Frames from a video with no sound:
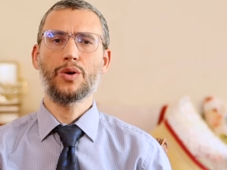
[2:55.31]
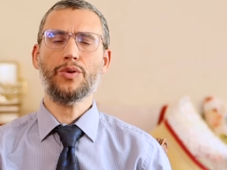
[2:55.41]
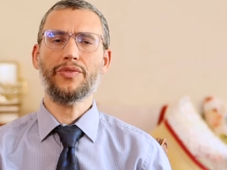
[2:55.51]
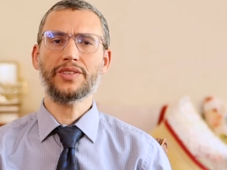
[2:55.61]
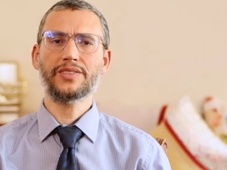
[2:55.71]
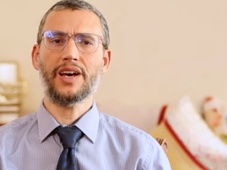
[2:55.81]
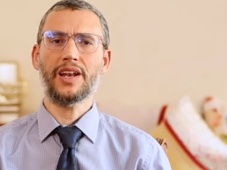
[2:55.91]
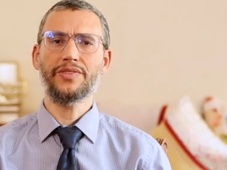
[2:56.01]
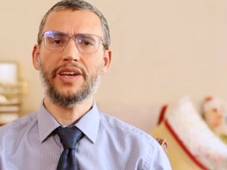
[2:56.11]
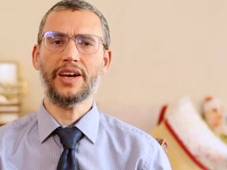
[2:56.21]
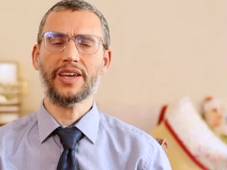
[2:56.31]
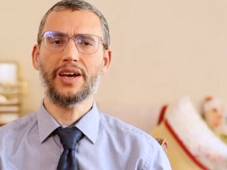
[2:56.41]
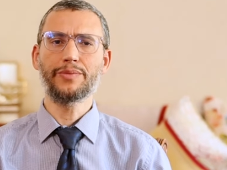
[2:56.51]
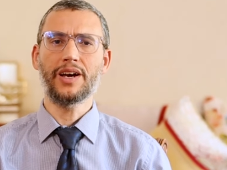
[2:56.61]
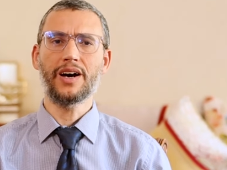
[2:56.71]
وفصل في
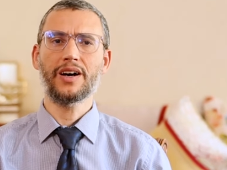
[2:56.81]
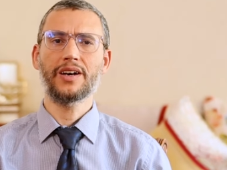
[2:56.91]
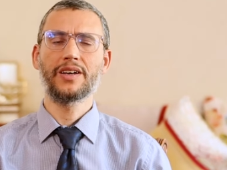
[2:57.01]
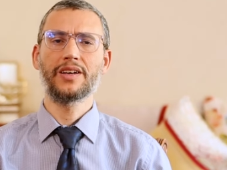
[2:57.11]
أحكامها